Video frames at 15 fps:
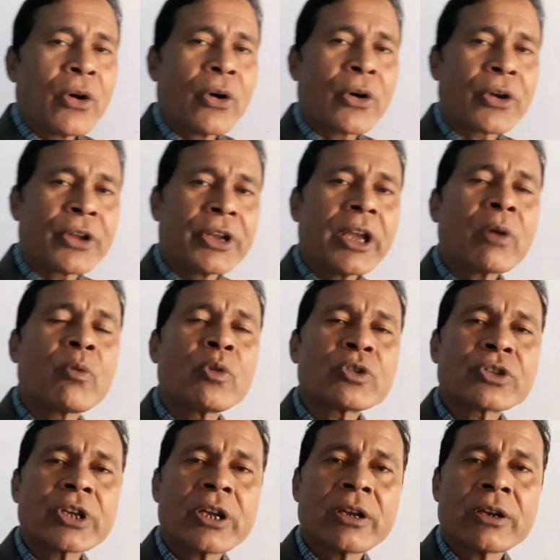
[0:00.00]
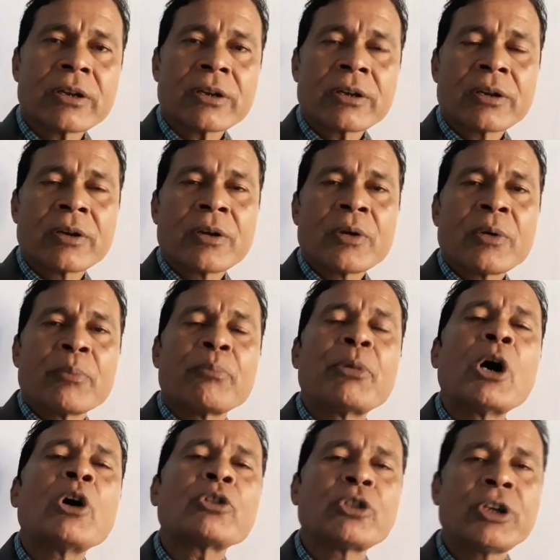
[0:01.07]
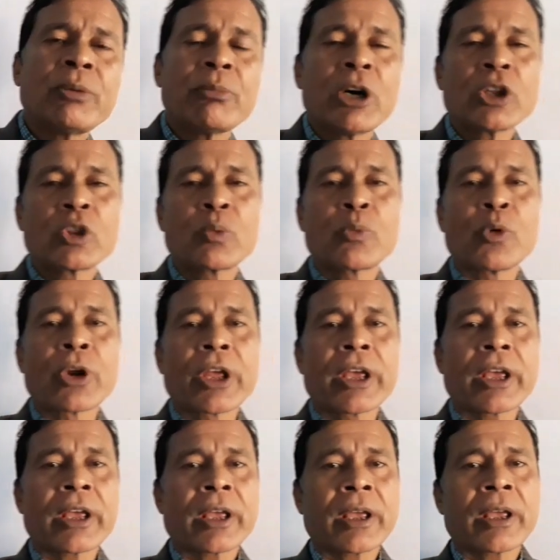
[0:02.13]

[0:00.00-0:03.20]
और ये क्वेश्चन बहुत ही महत्वपूर्ण है